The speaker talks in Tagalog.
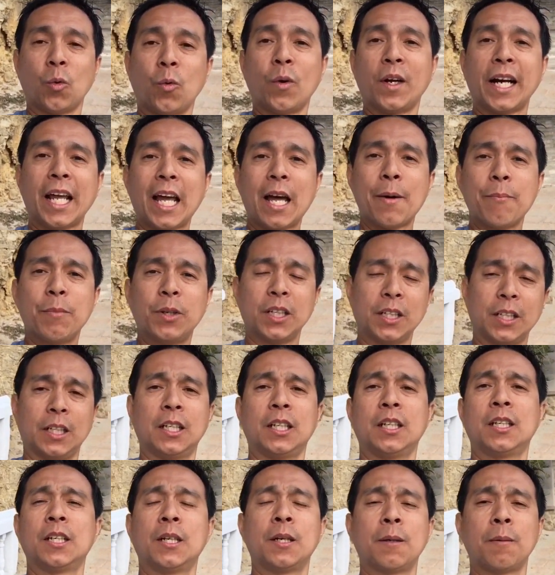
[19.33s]
Wherever
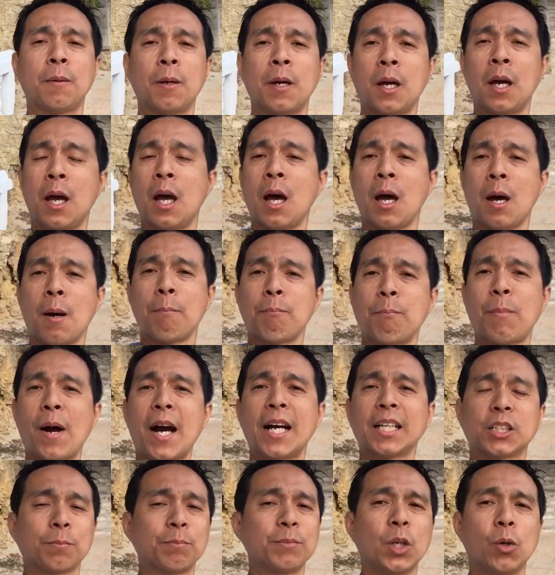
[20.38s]

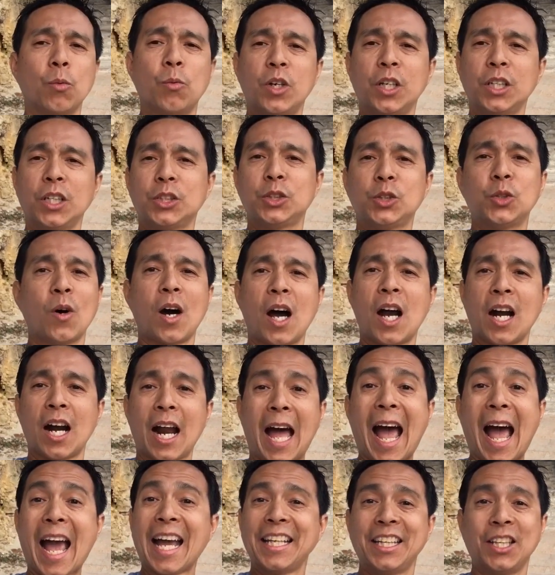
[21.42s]
part of the world you are,
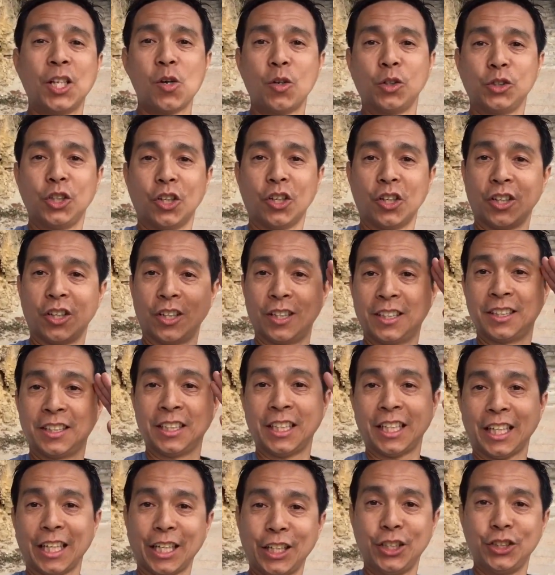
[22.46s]
I know you're
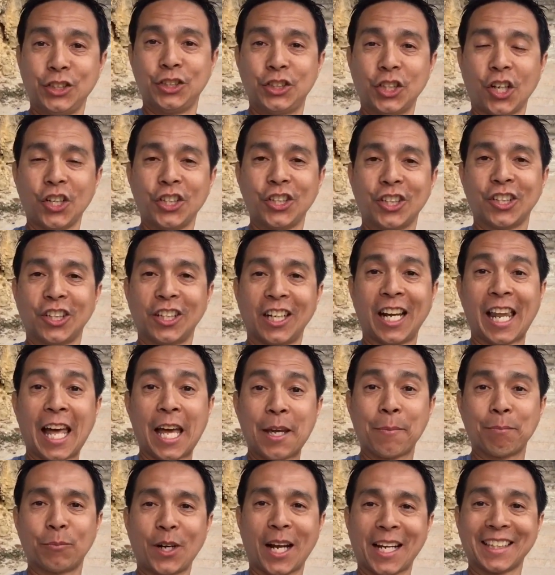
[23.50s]
enjoying your
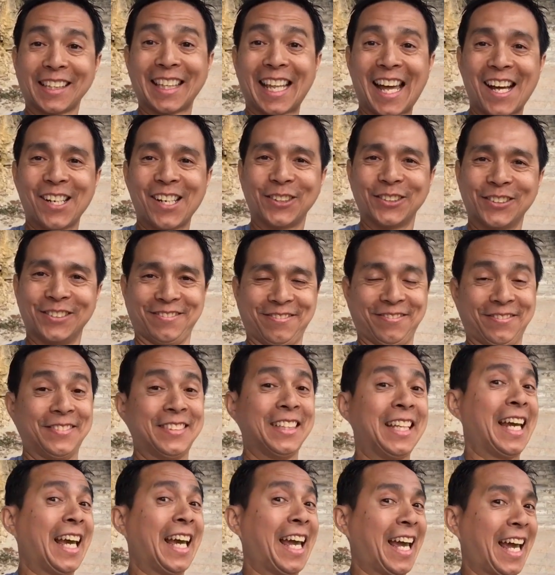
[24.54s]
life right now
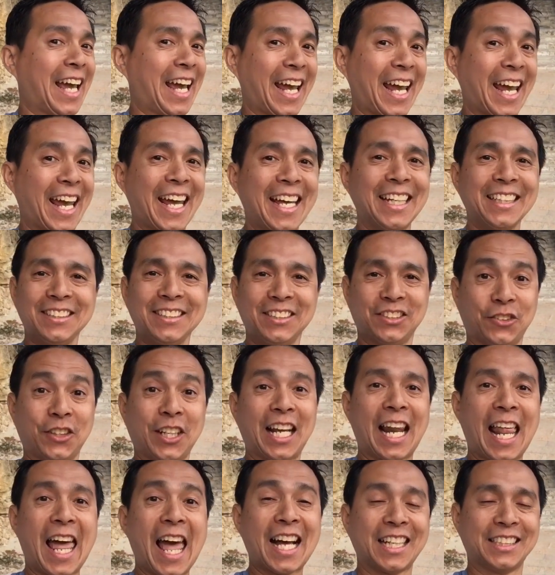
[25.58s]
and
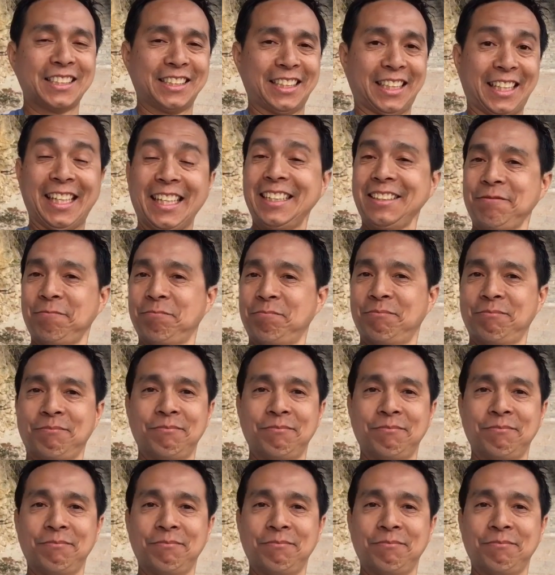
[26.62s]
relaxing.